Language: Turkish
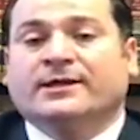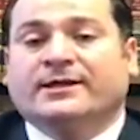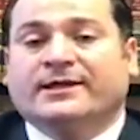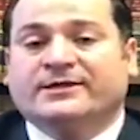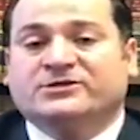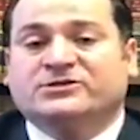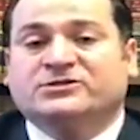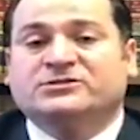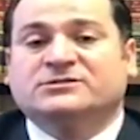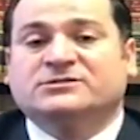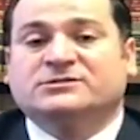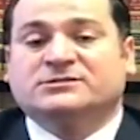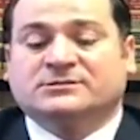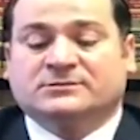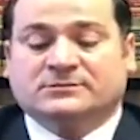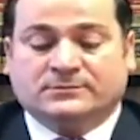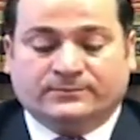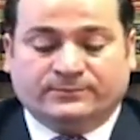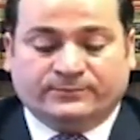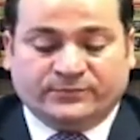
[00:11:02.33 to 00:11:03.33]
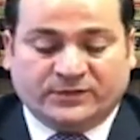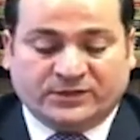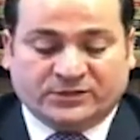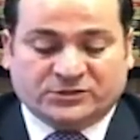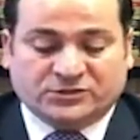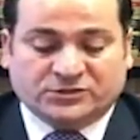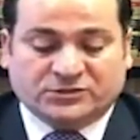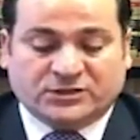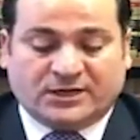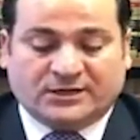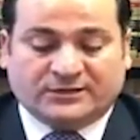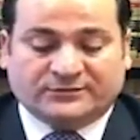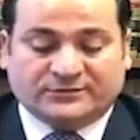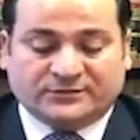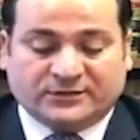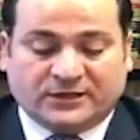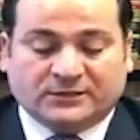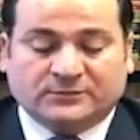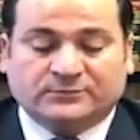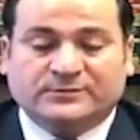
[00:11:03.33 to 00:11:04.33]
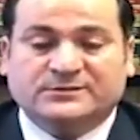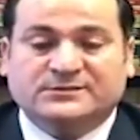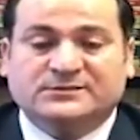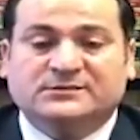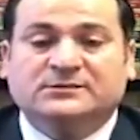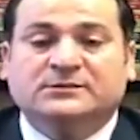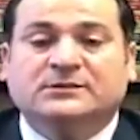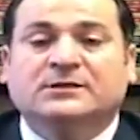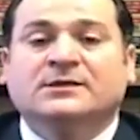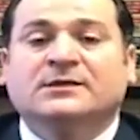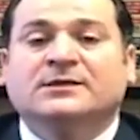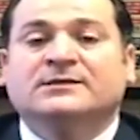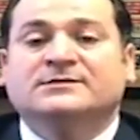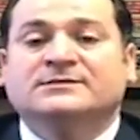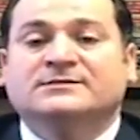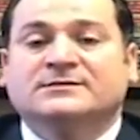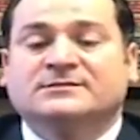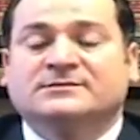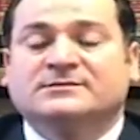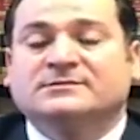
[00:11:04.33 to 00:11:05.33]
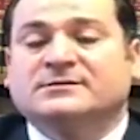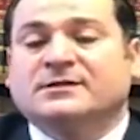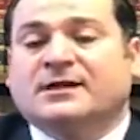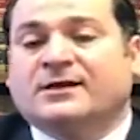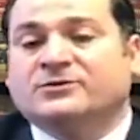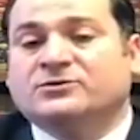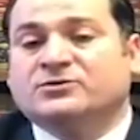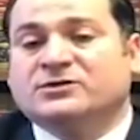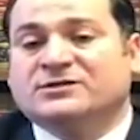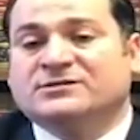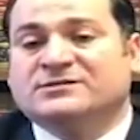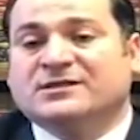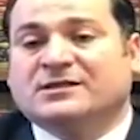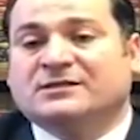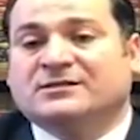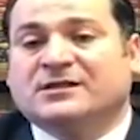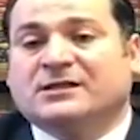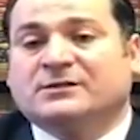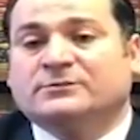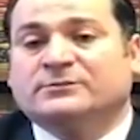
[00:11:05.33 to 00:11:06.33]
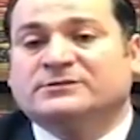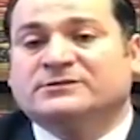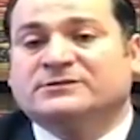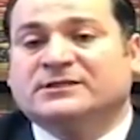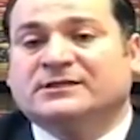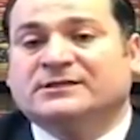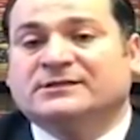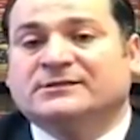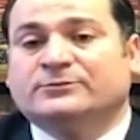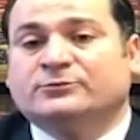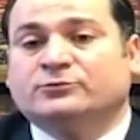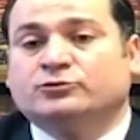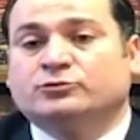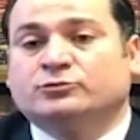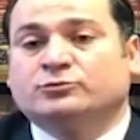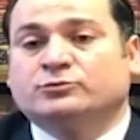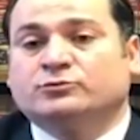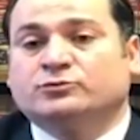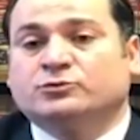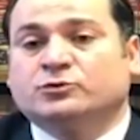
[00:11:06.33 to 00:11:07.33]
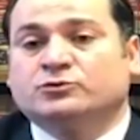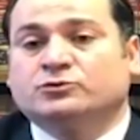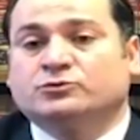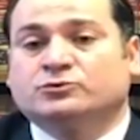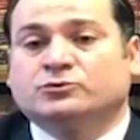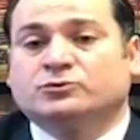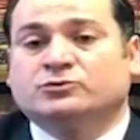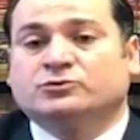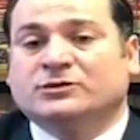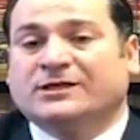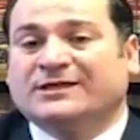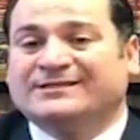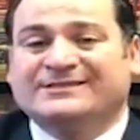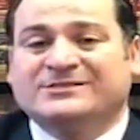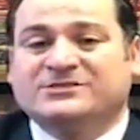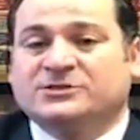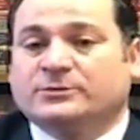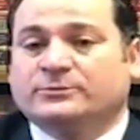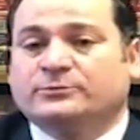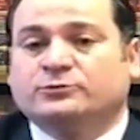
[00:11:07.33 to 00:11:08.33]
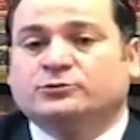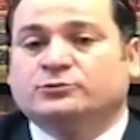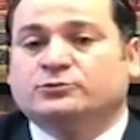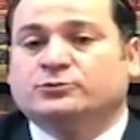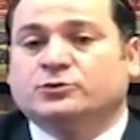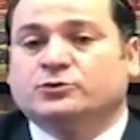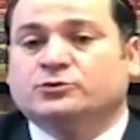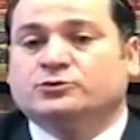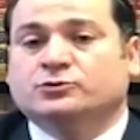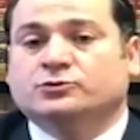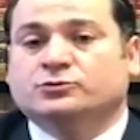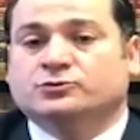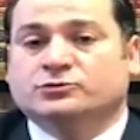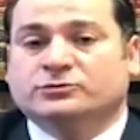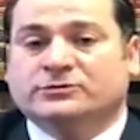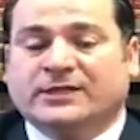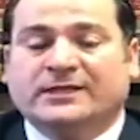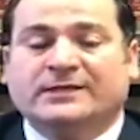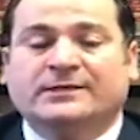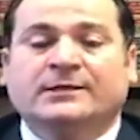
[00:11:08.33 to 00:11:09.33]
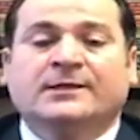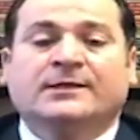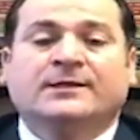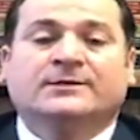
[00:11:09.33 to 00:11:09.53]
Eşinizin yeşil kartı alması sizi daha önce yasal kalmanızla ilgili bir durum söz konusu, etkileyecek bir durum söz konusu değil.